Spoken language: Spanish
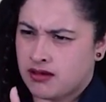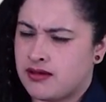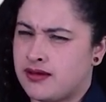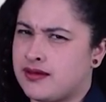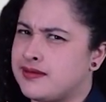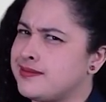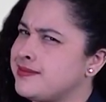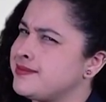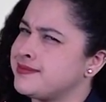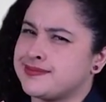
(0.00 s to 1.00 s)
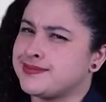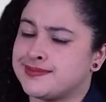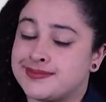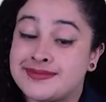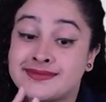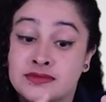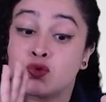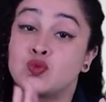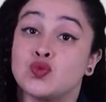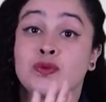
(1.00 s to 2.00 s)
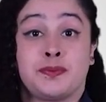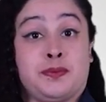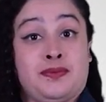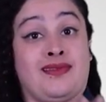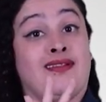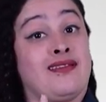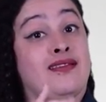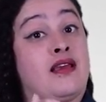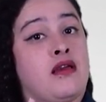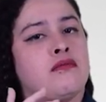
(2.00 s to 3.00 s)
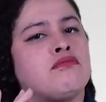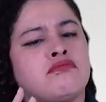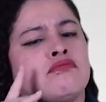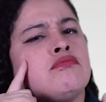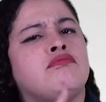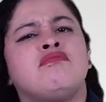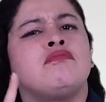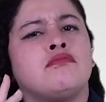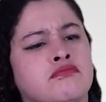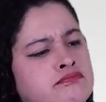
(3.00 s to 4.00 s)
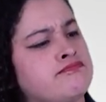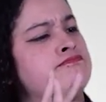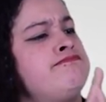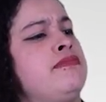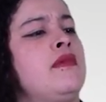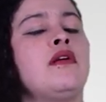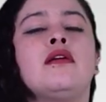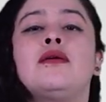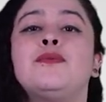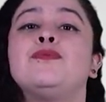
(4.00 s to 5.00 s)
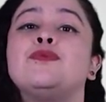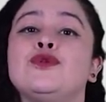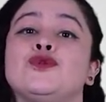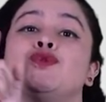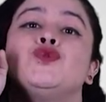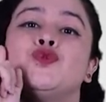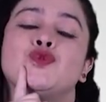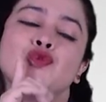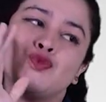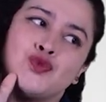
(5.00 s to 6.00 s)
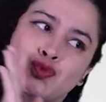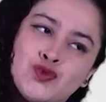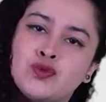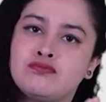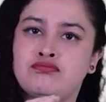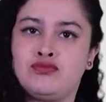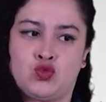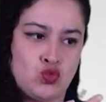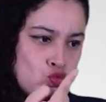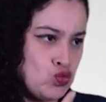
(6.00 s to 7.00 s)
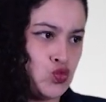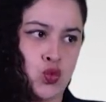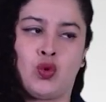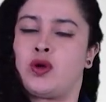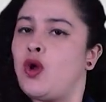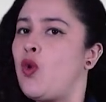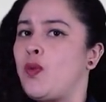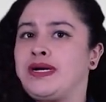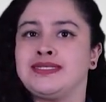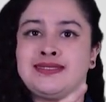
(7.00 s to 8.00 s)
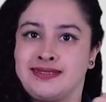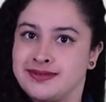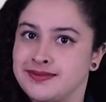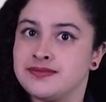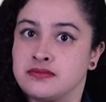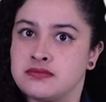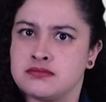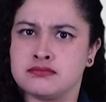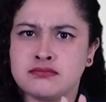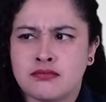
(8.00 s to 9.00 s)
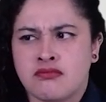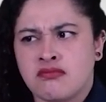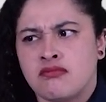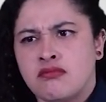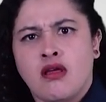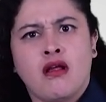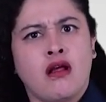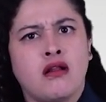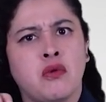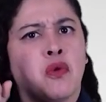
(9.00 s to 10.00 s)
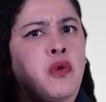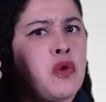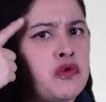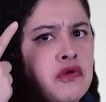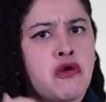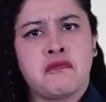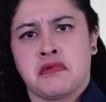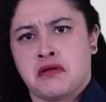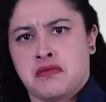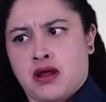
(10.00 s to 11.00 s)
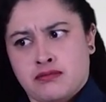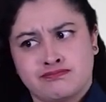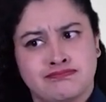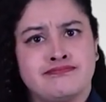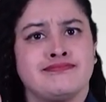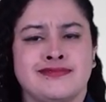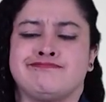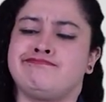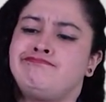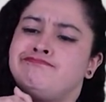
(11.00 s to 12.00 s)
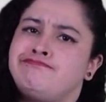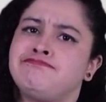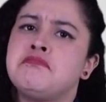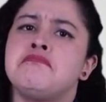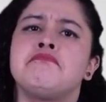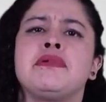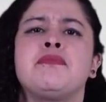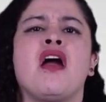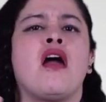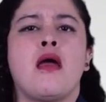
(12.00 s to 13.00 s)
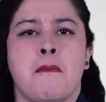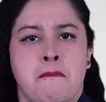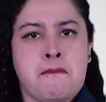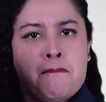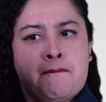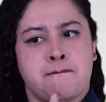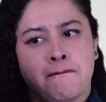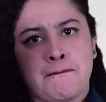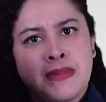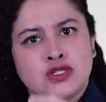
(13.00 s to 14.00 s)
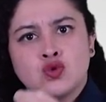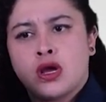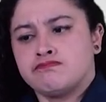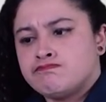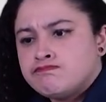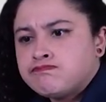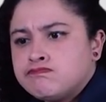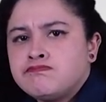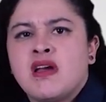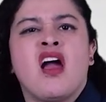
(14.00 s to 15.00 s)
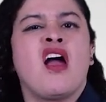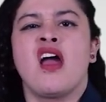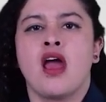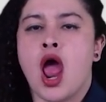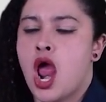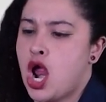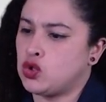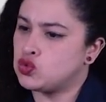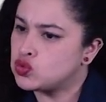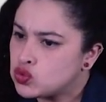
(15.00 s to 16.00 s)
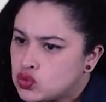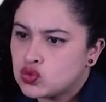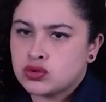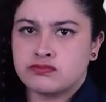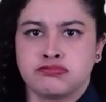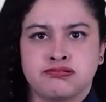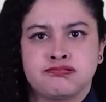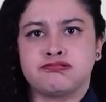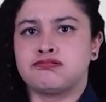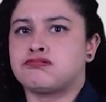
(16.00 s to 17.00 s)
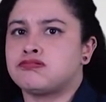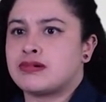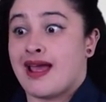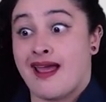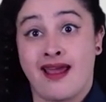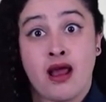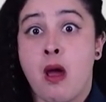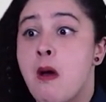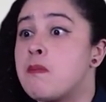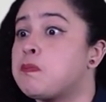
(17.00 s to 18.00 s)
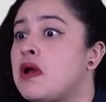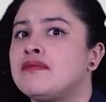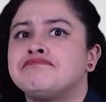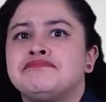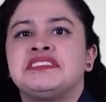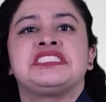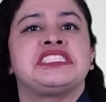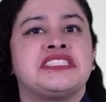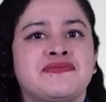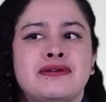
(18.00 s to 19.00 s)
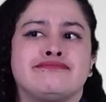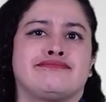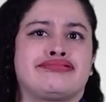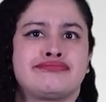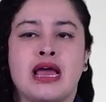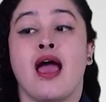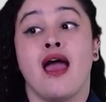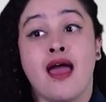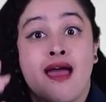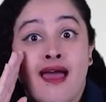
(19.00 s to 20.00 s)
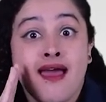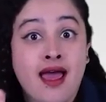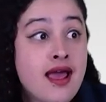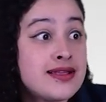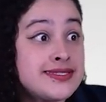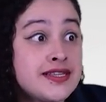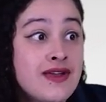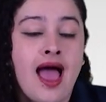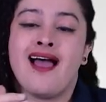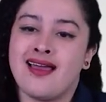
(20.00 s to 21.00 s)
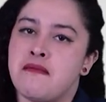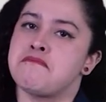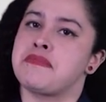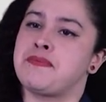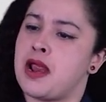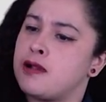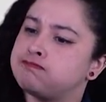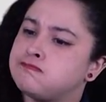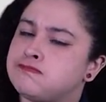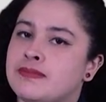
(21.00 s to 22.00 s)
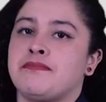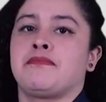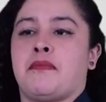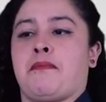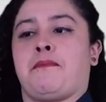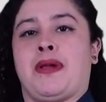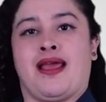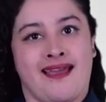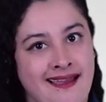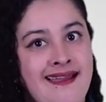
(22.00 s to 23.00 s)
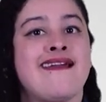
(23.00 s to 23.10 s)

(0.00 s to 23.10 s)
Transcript: que esta iniciativa del Ministerio de las TIC es un servicio para uso exclusivo de las personas con discapacidad auditiva y que a su vez cada entidad es responsable de financiar y realizar sus propios ajustes razonables con base en las características y requerimientos de los servicios que presta.